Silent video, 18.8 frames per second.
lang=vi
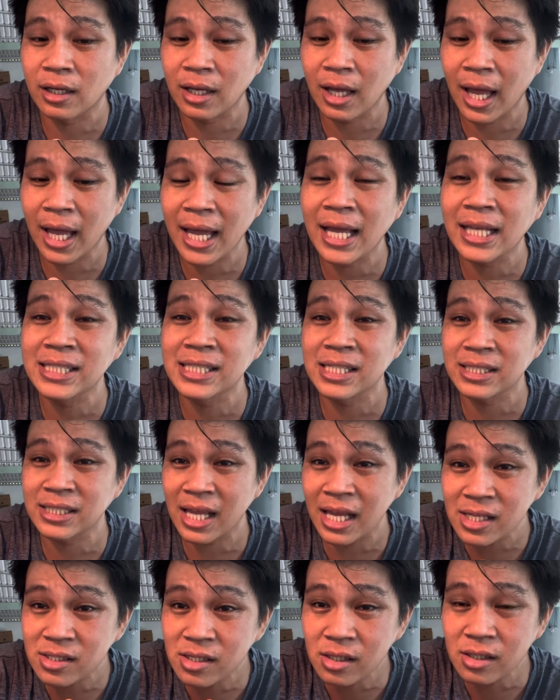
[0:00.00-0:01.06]
cái
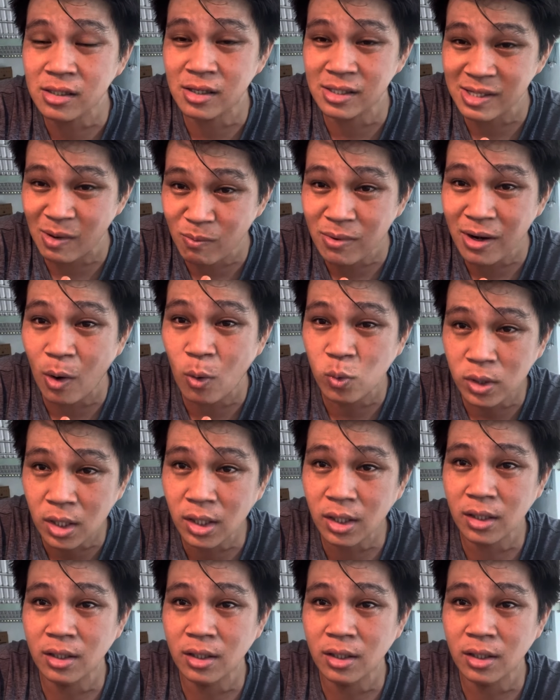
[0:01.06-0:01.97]
xác sức nó sống lâu nhất